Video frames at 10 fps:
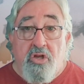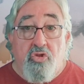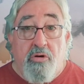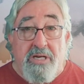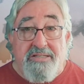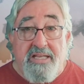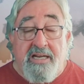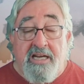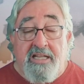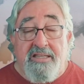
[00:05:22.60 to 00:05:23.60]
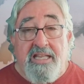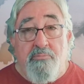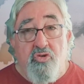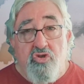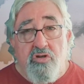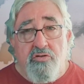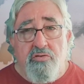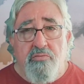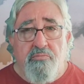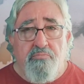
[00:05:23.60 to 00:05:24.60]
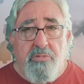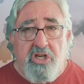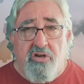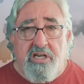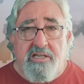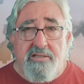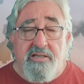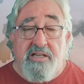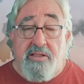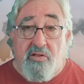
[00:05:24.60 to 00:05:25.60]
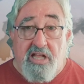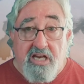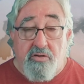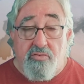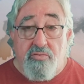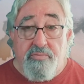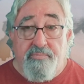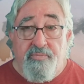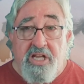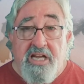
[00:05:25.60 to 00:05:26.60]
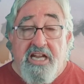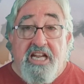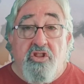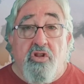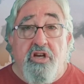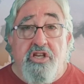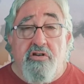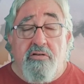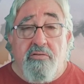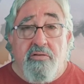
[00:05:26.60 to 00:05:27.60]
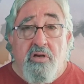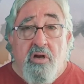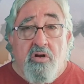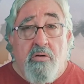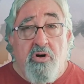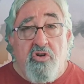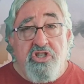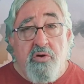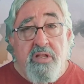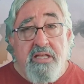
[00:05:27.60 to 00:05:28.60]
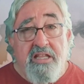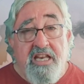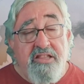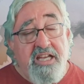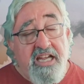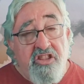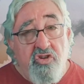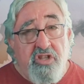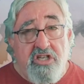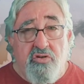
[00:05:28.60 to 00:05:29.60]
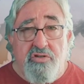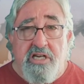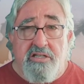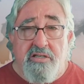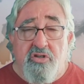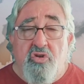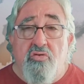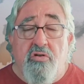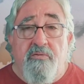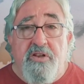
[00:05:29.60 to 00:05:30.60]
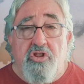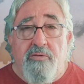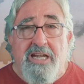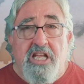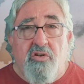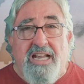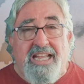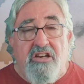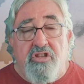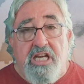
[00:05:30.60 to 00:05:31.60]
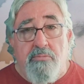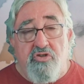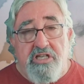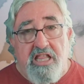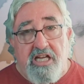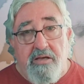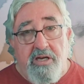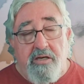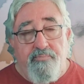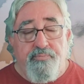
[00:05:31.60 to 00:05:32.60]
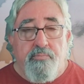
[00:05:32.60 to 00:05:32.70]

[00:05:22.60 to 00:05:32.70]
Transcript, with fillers: doméstica de muchos millones de ciudadanos. Y todo ello como consecuencia directa, entre otras cosas, de un conflicto bélico en el que no tenemos nada que ver.